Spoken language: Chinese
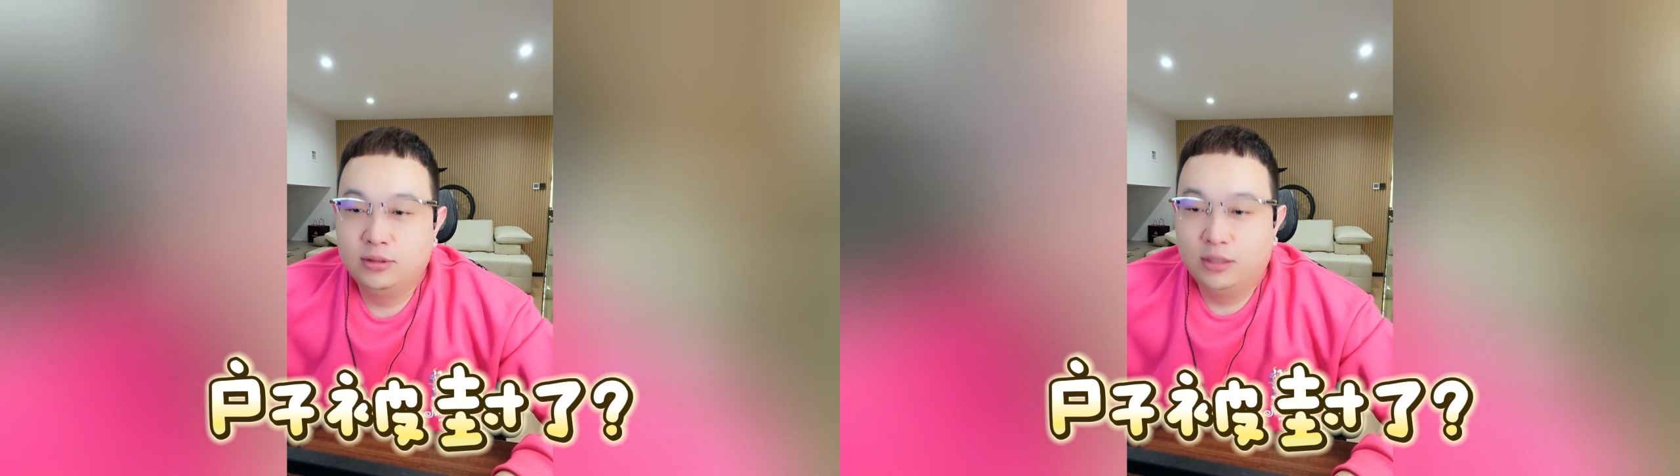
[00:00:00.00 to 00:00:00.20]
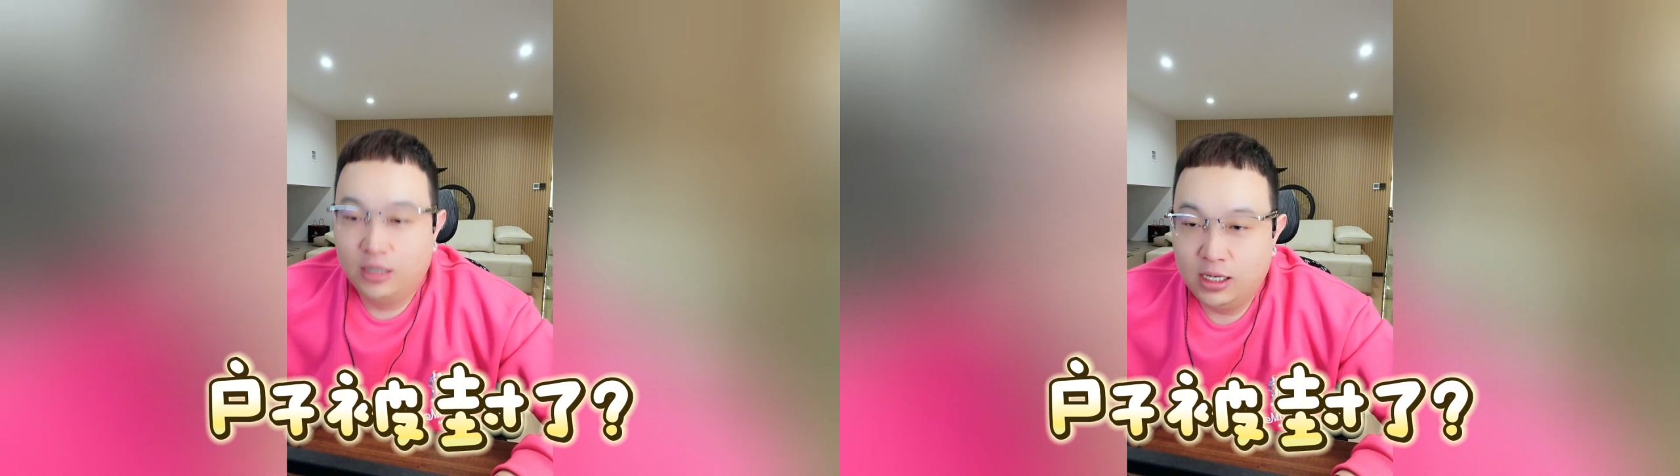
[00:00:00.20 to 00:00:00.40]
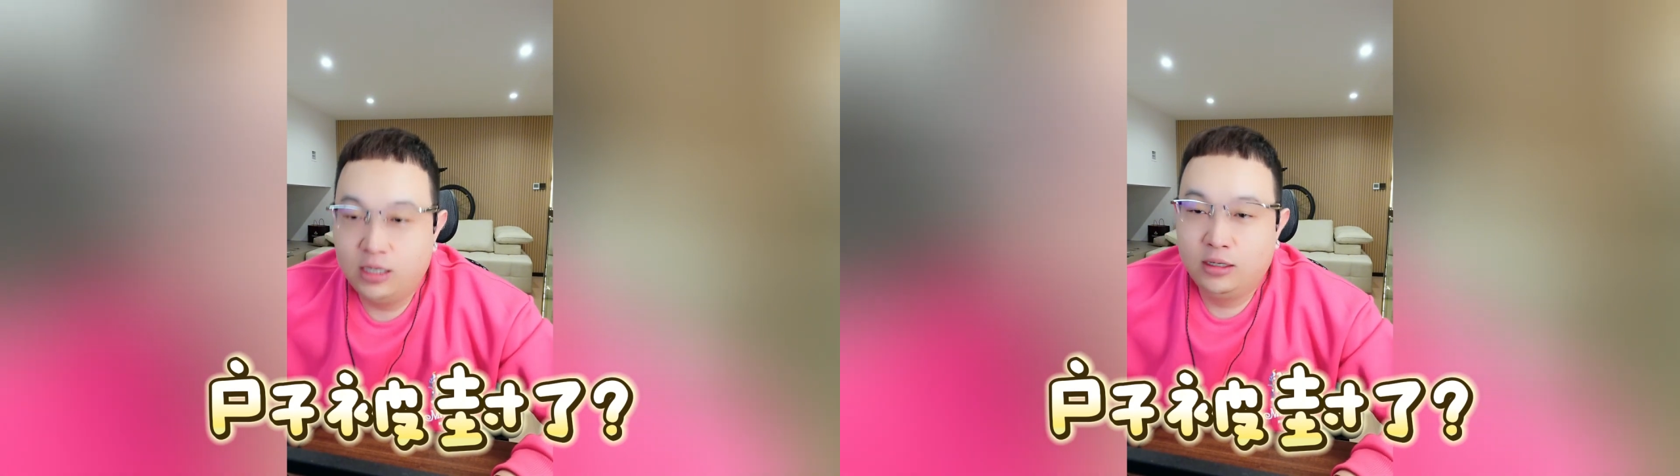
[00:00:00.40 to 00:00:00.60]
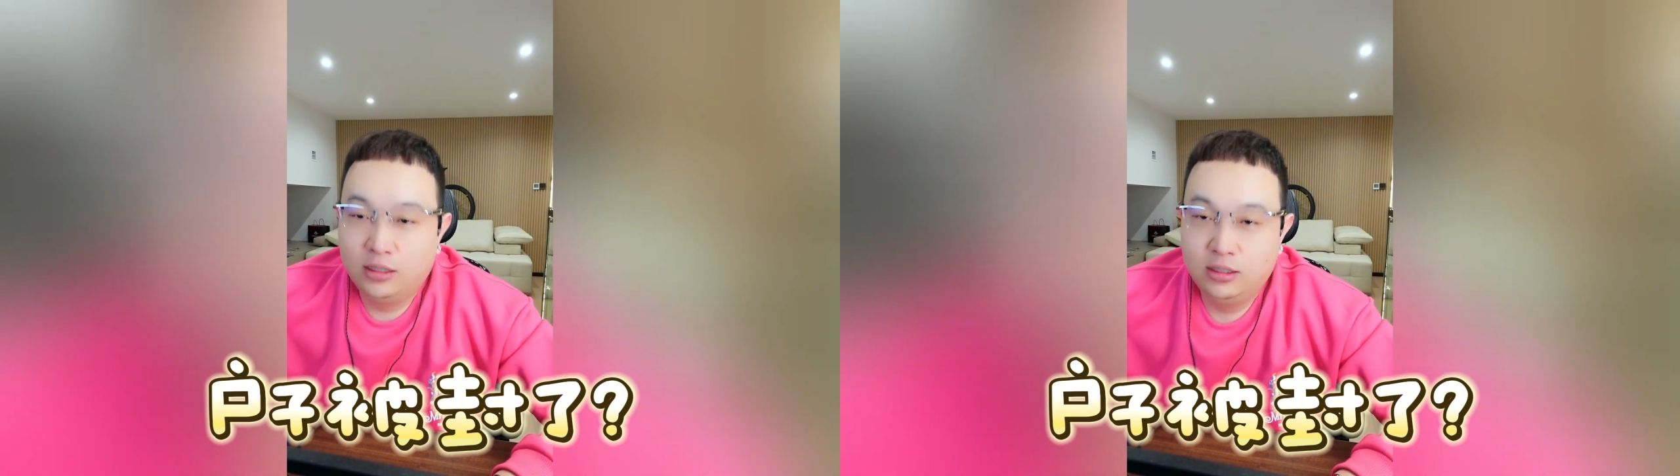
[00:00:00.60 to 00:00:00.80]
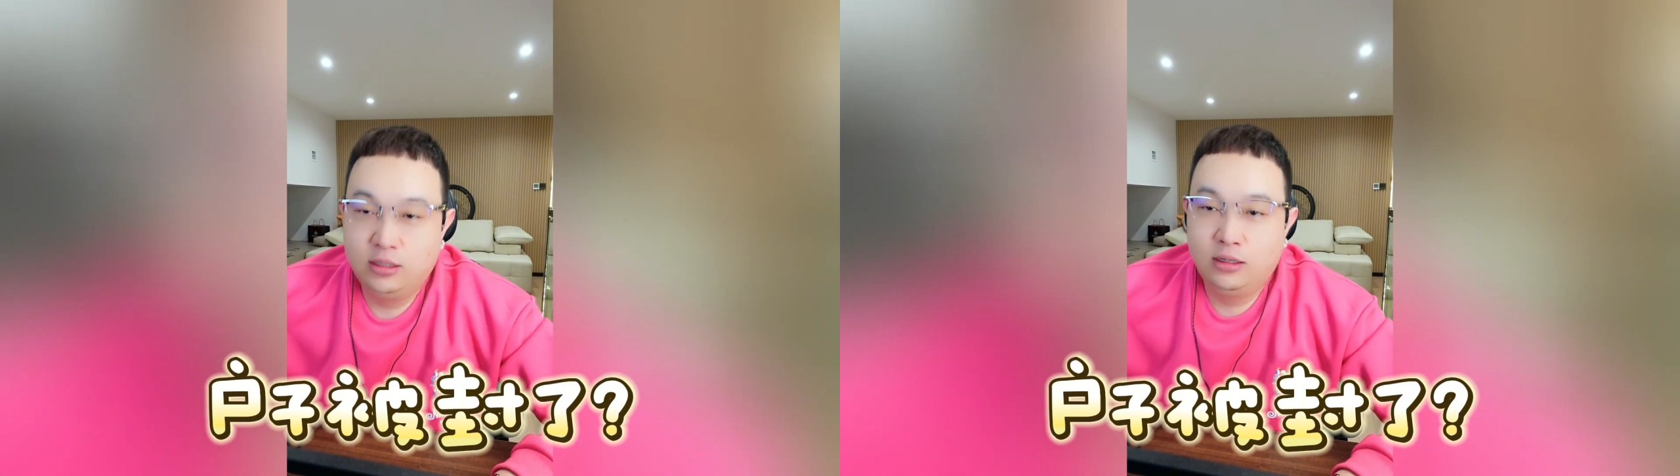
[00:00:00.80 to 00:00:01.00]
啊
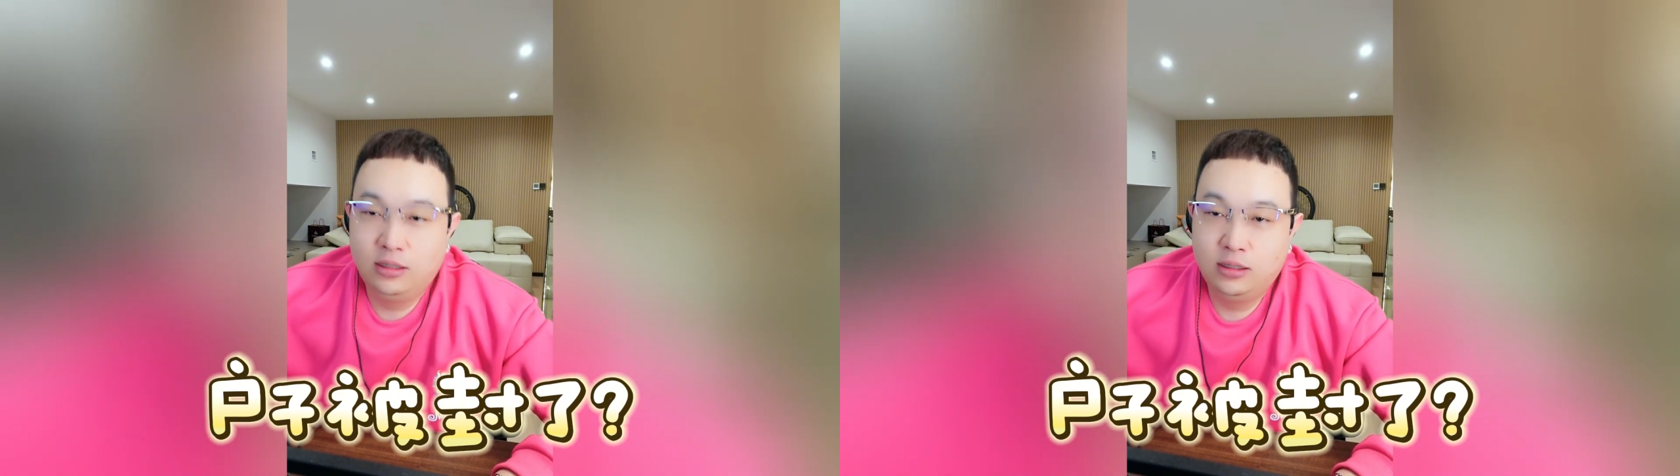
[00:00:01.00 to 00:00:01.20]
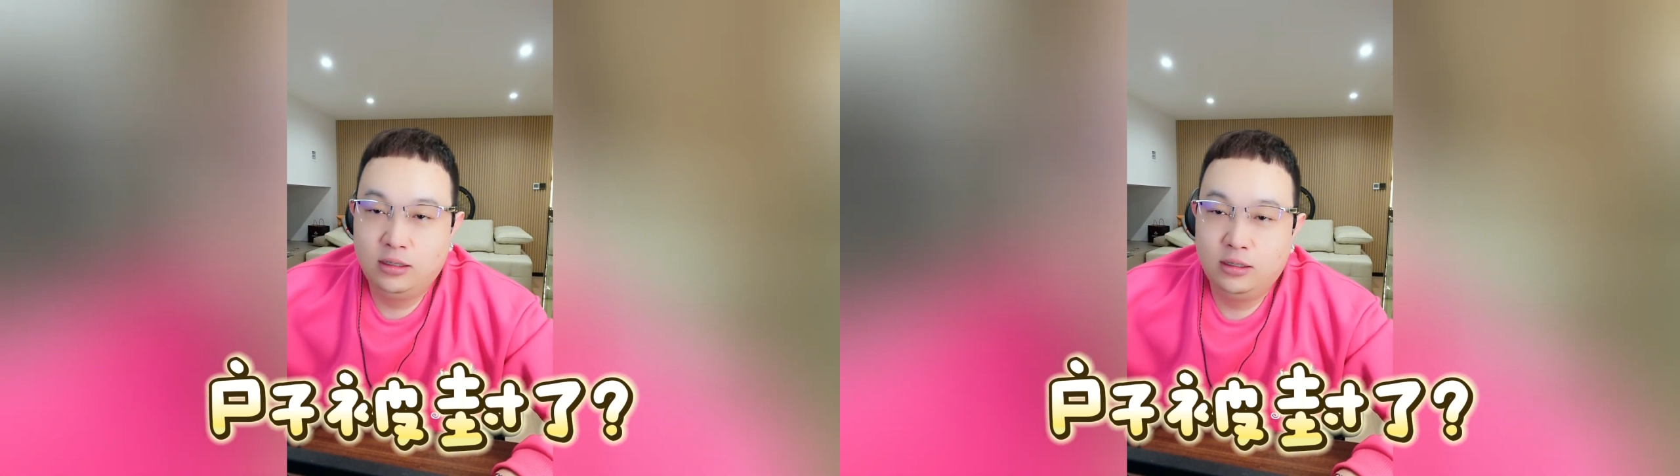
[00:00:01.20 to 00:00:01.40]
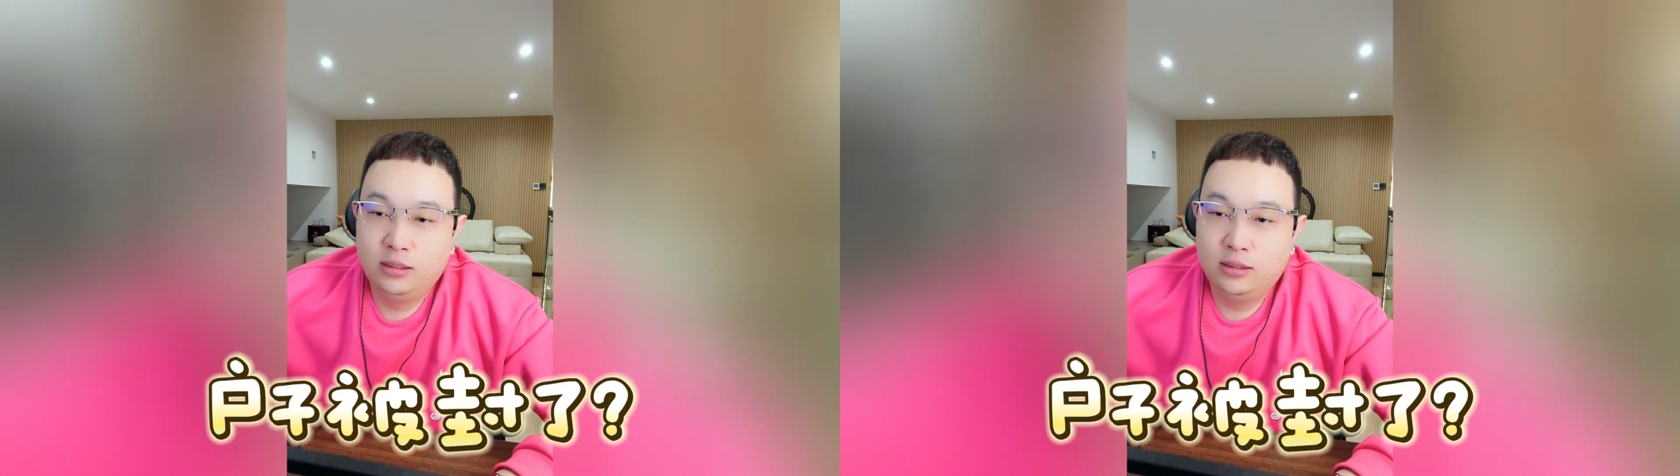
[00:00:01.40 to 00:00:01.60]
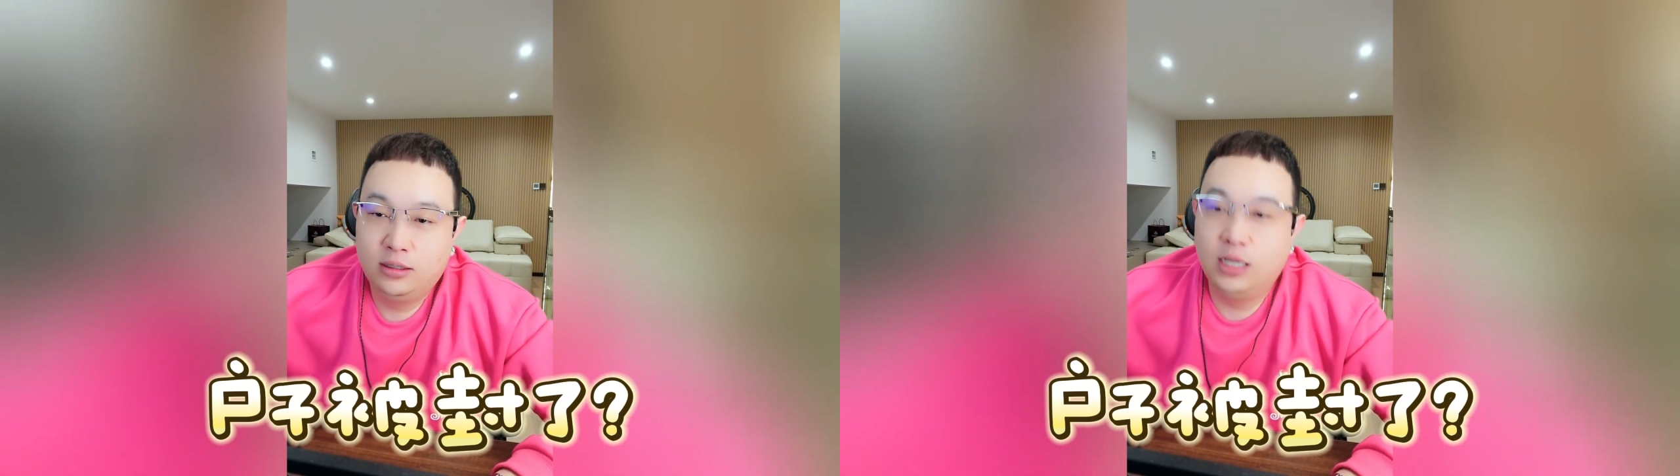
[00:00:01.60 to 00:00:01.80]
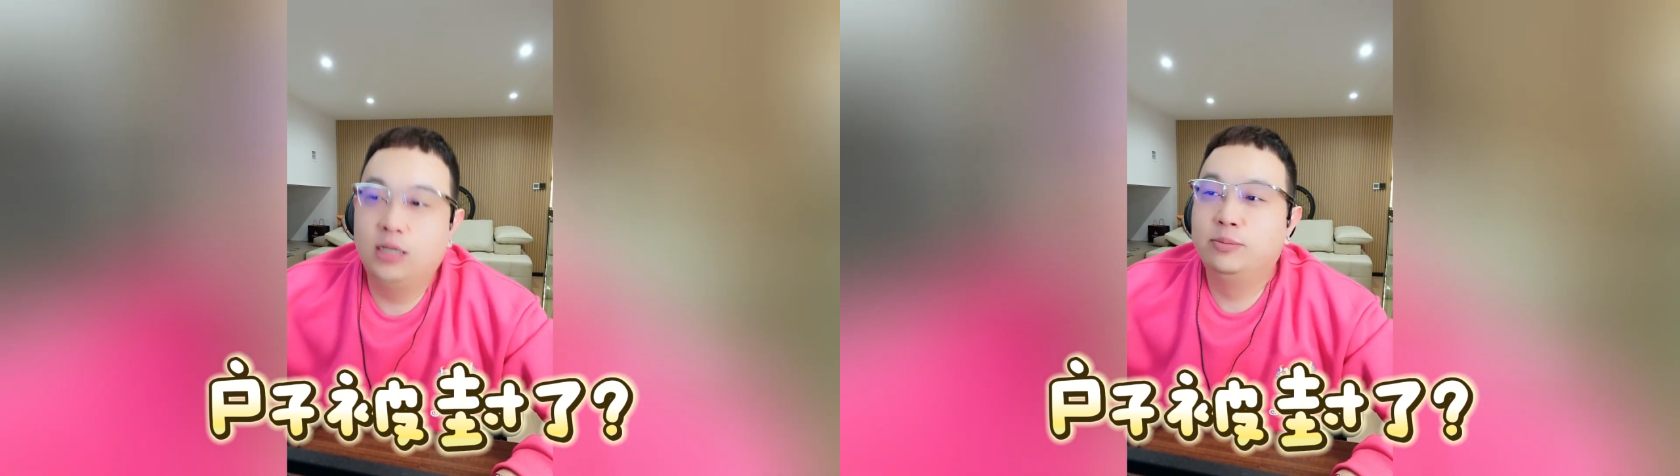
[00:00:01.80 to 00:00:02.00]

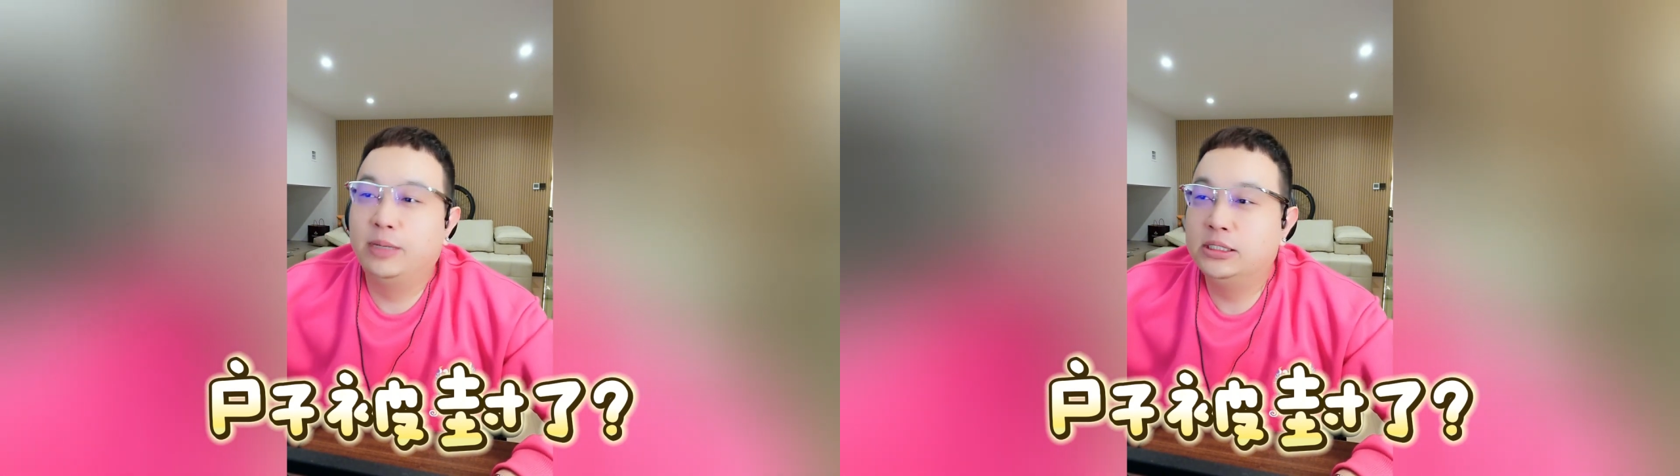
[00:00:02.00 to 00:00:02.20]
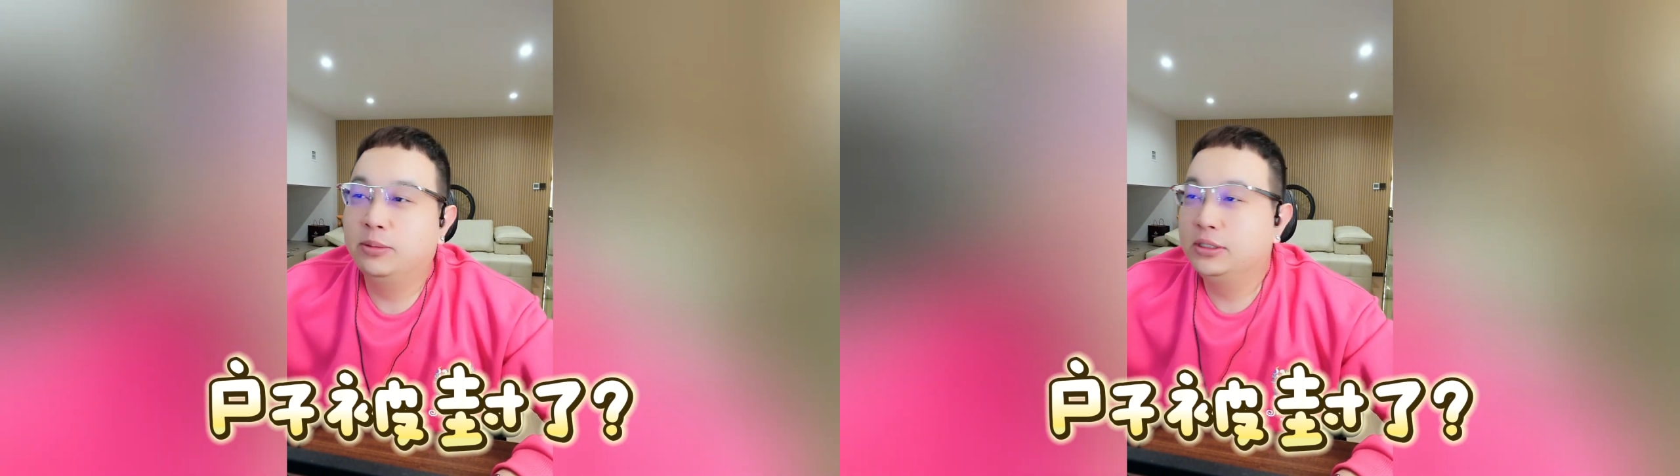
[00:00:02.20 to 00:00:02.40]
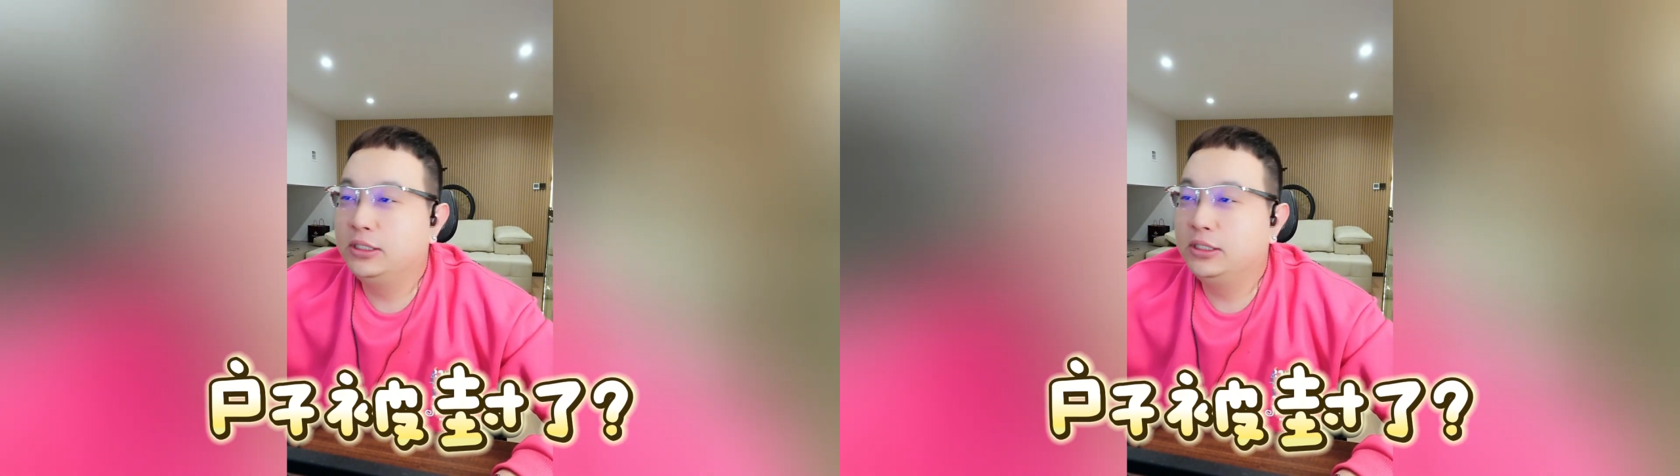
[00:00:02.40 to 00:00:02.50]
啊，百强榜。我今天